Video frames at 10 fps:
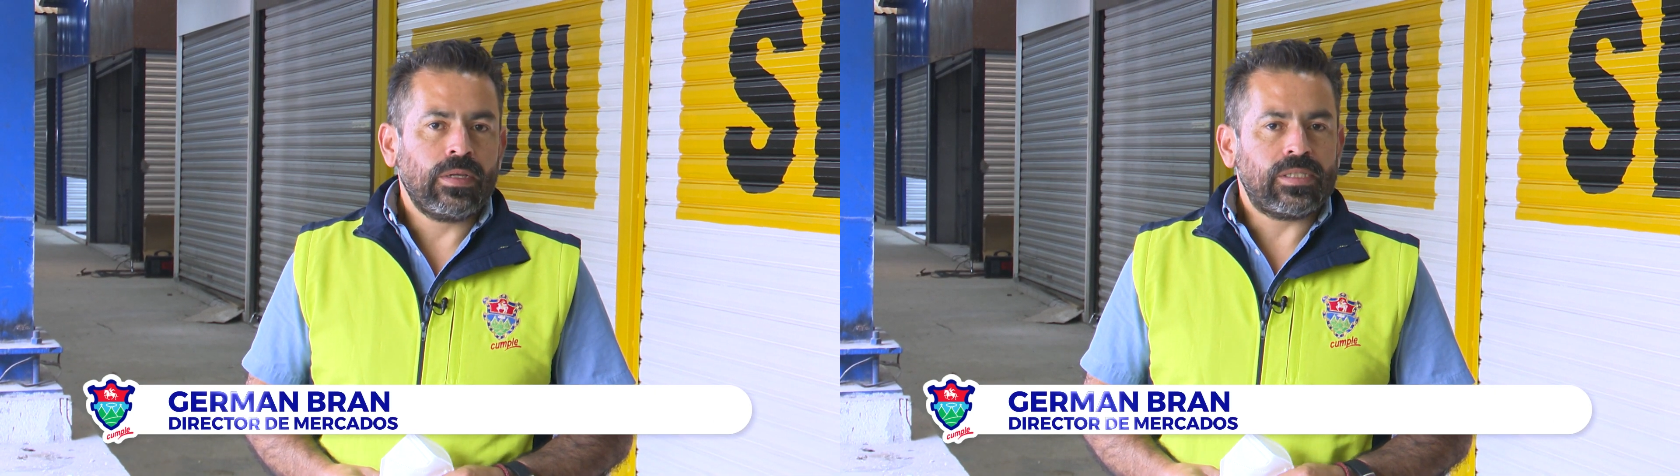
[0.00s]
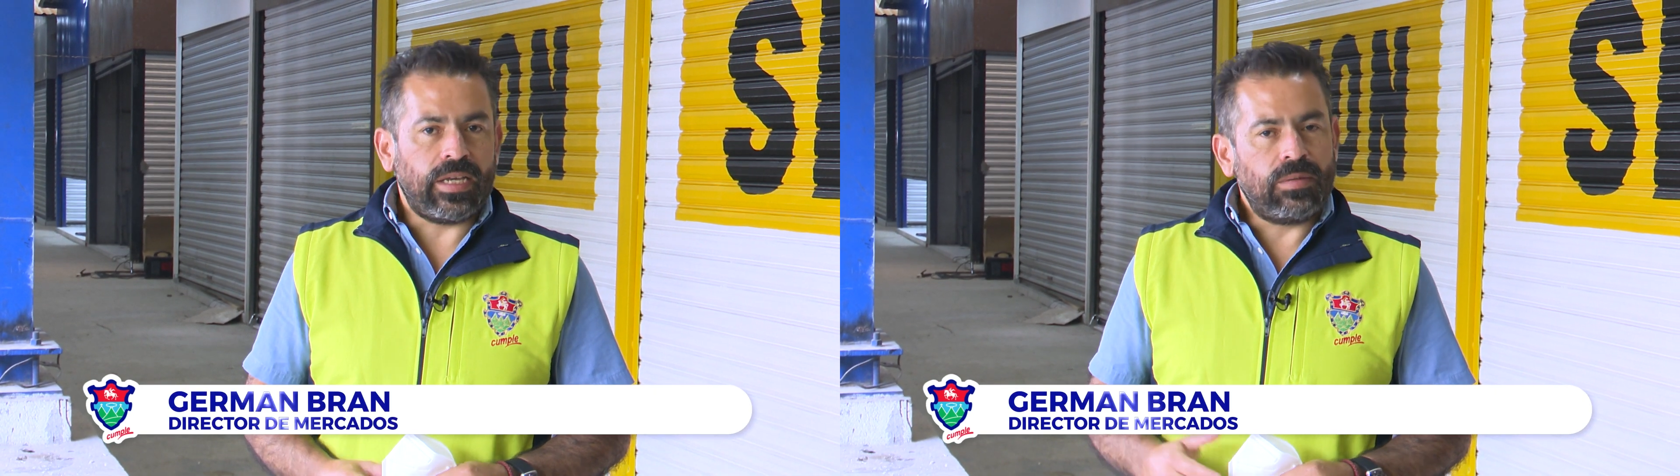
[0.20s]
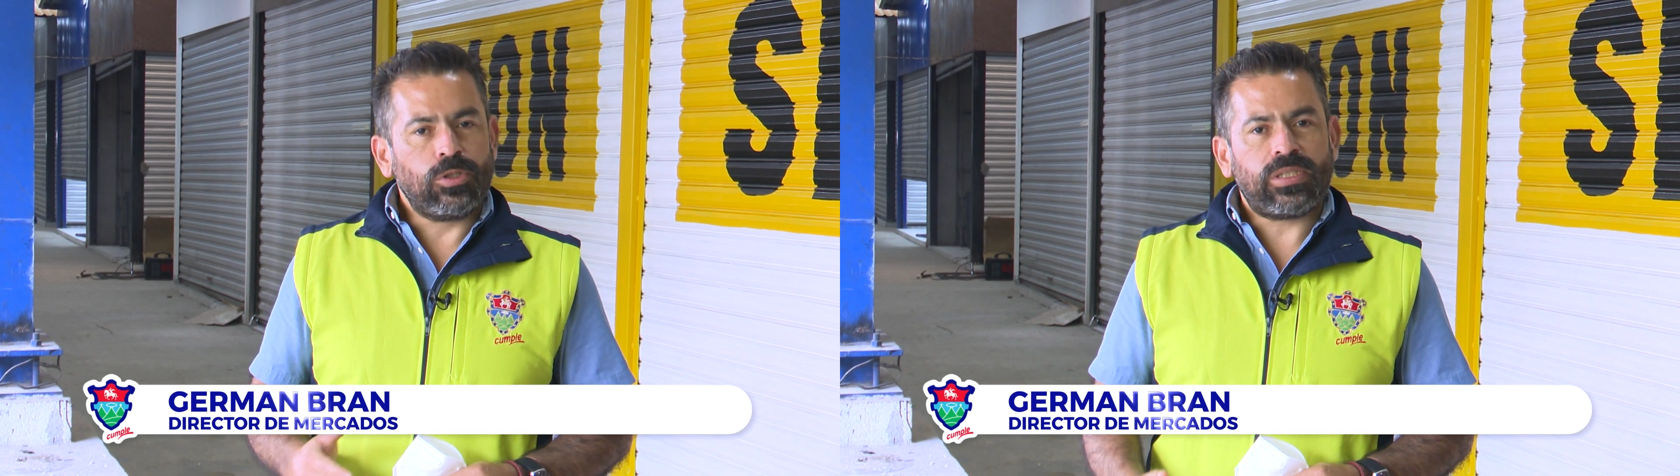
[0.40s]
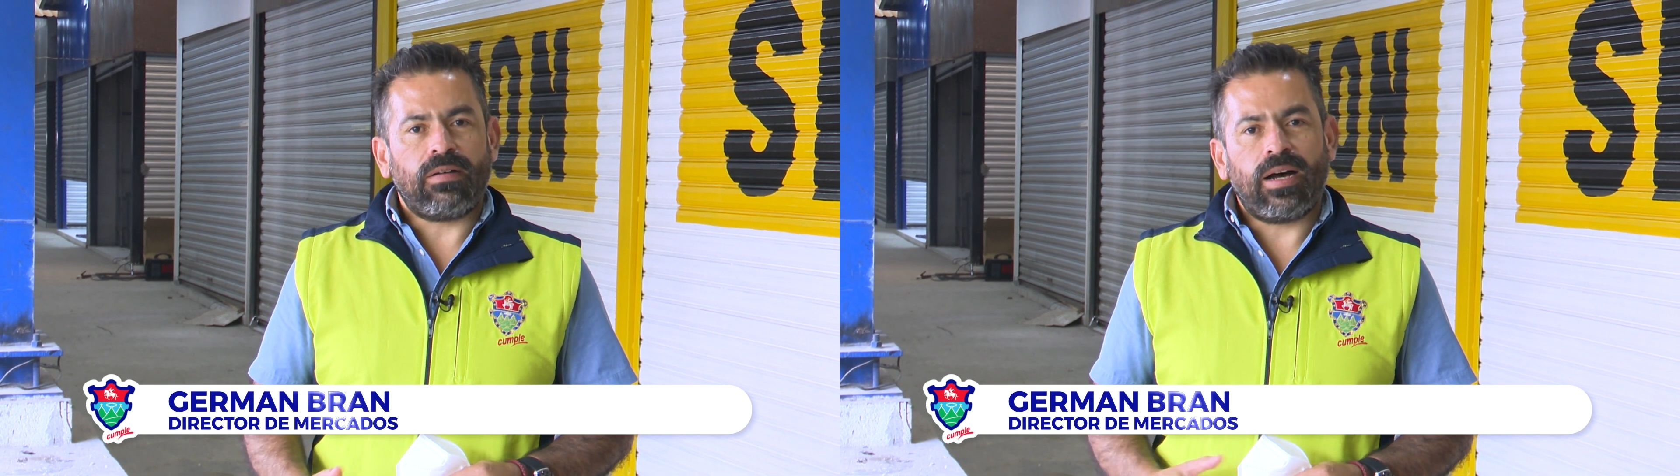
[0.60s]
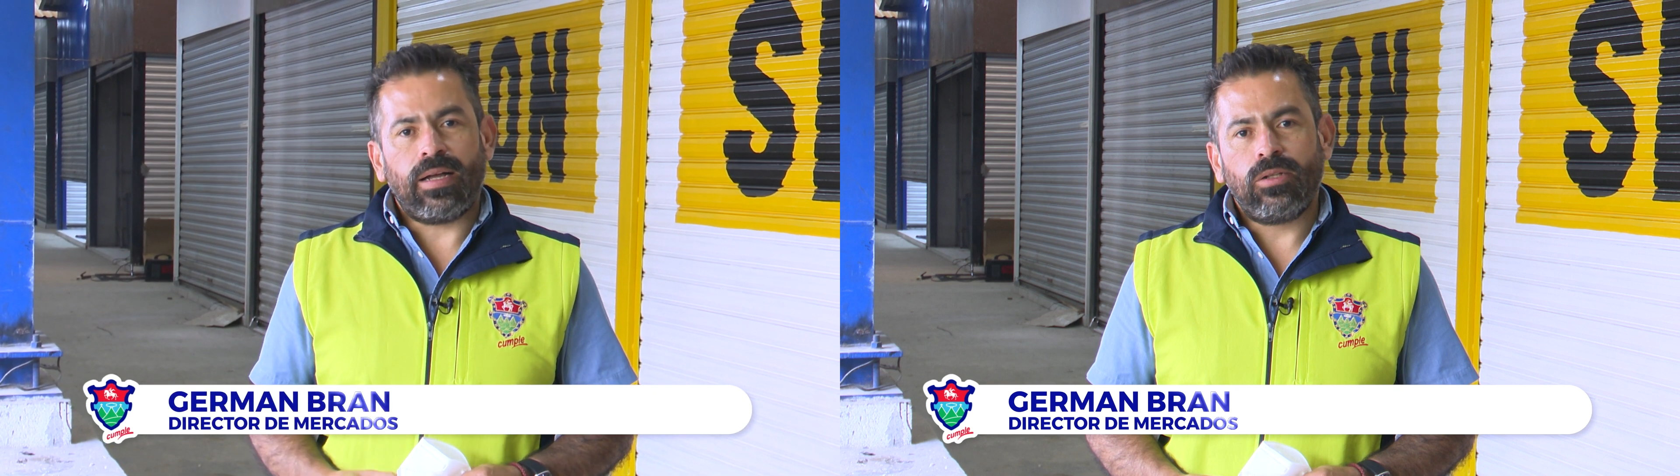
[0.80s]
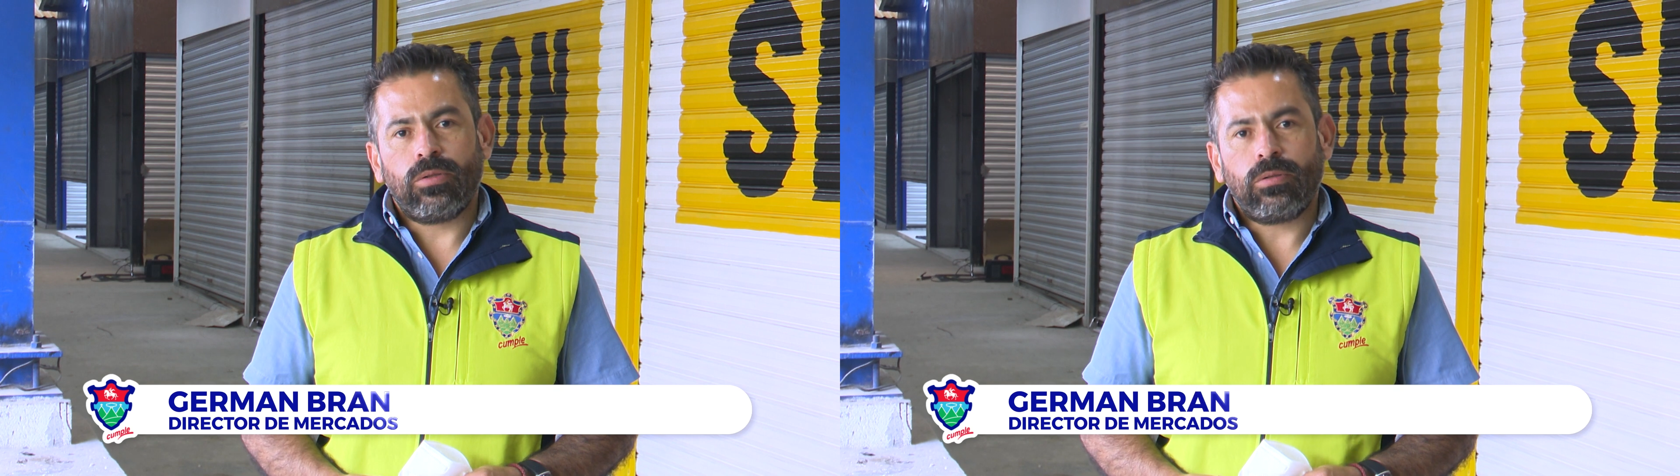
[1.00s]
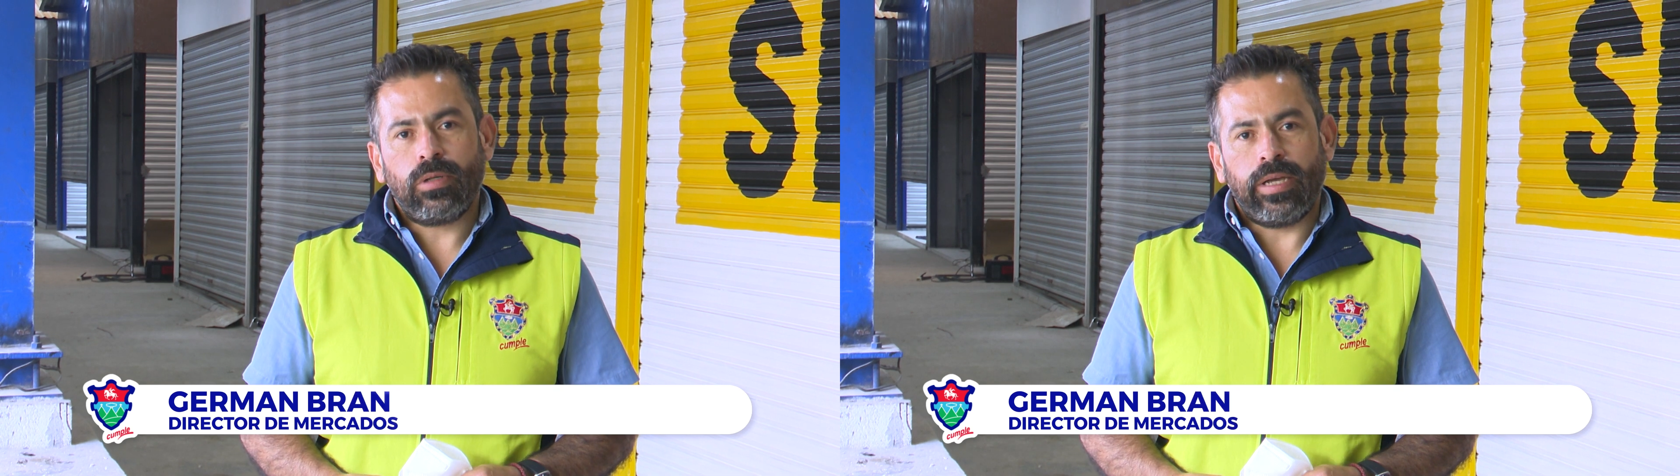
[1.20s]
seguimos trabajando